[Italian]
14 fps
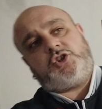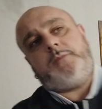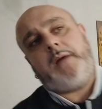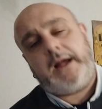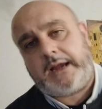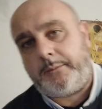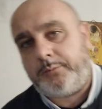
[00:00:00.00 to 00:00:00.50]
ci
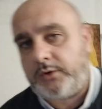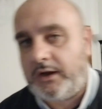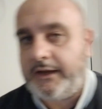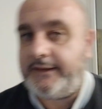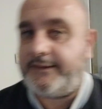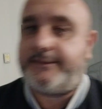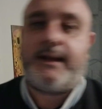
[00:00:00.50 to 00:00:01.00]
manca pure
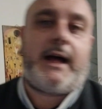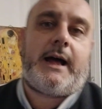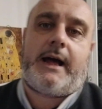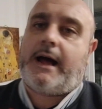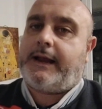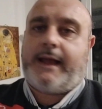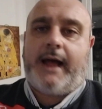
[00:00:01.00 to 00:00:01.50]

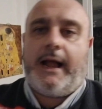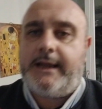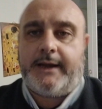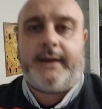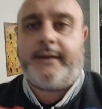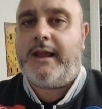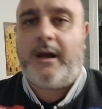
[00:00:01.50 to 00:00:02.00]
Anghissà, a
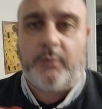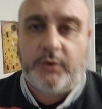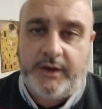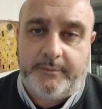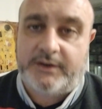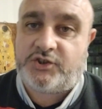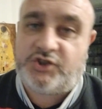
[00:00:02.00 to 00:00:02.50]
Cagliari andiamo in
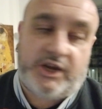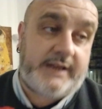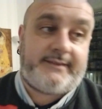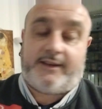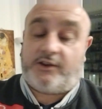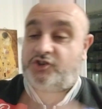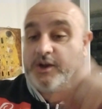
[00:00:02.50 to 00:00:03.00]

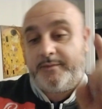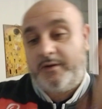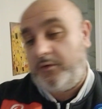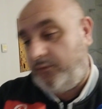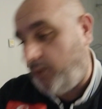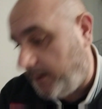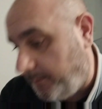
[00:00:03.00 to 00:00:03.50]
emergenza, già
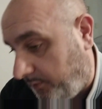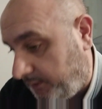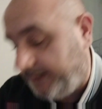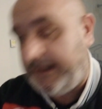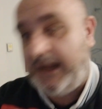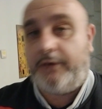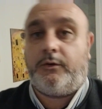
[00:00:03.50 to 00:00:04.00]
abbiamo fuori
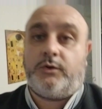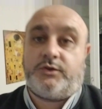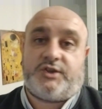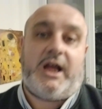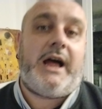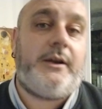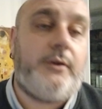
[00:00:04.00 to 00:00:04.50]
Politano e
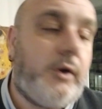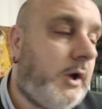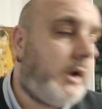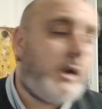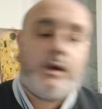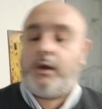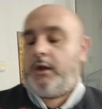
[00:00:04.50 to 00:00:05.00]
Lozano,
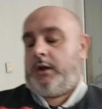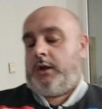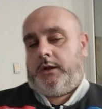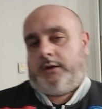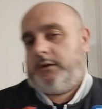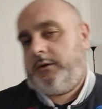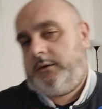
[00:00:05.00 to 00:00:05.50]

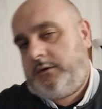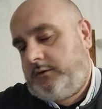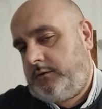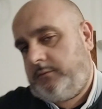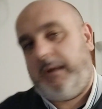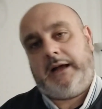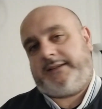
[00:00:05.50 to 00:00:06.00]

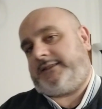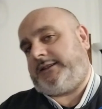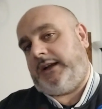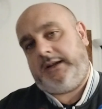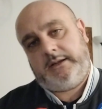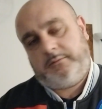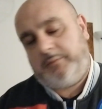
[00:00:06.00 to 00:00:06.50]
basta,
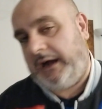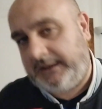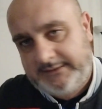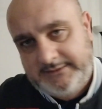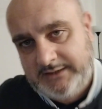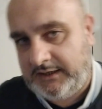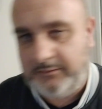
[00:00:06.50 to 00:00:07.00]
basta,